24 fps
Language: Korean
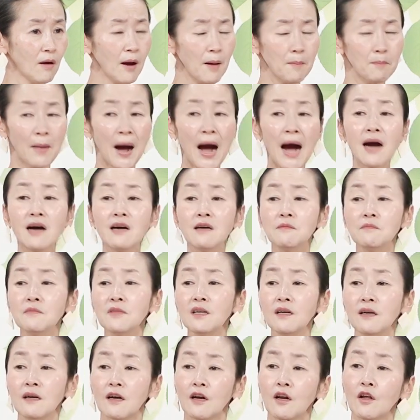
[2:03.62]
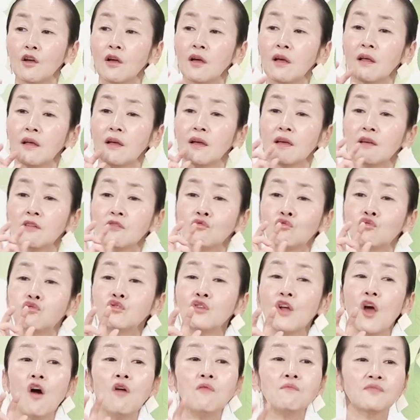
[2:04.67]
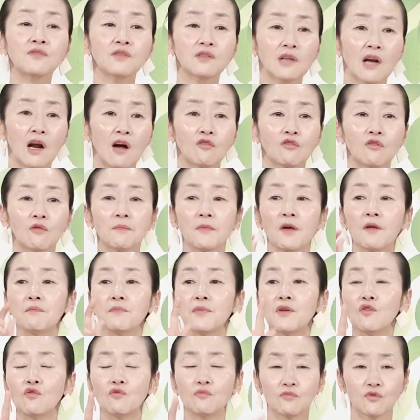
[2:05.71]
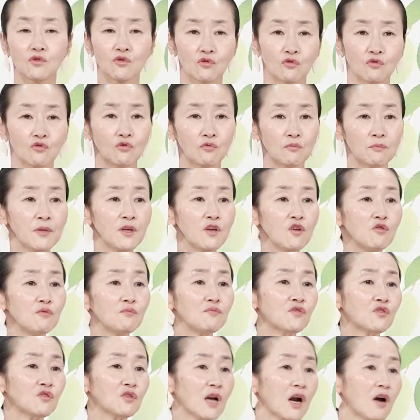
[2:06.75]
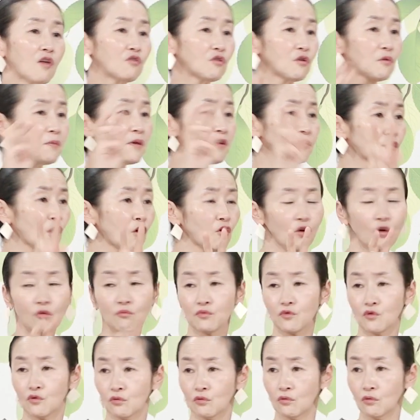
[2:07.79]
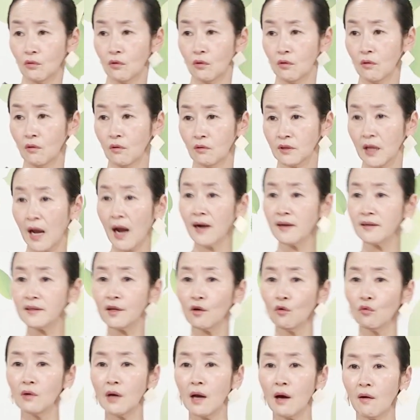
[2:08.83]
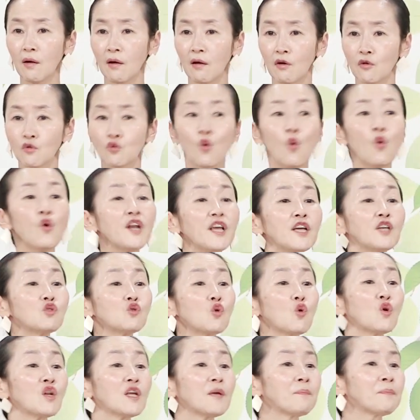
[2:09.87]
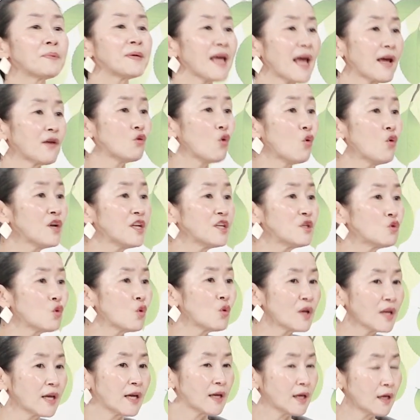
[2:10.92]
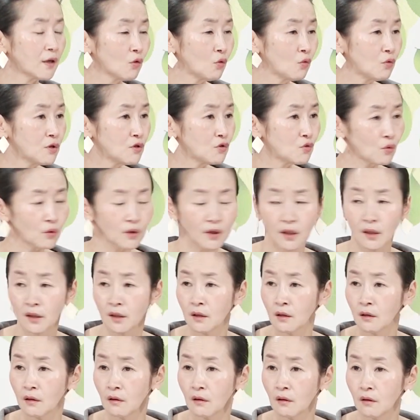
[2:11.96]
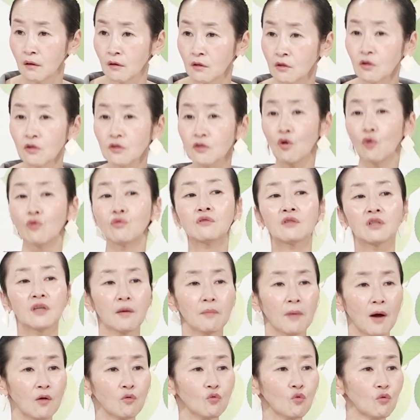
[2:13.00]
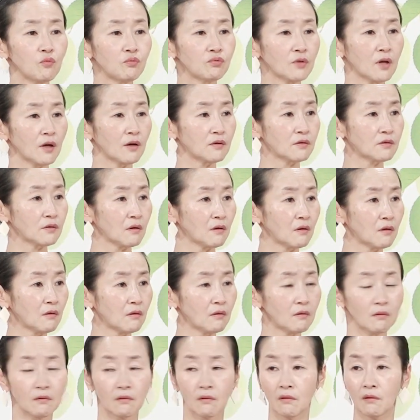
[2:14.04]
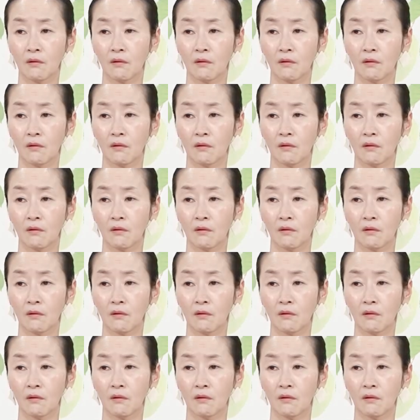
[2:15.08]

마음을 두려움 쓰라고 그러면 미움 쓰고, 미움 쓰라고 그러면 서러움 쓰고, 다른 게 올라와요. 요리조리 피해. 요리조리. 그러니 어떻게 마음 공부 되겠어요.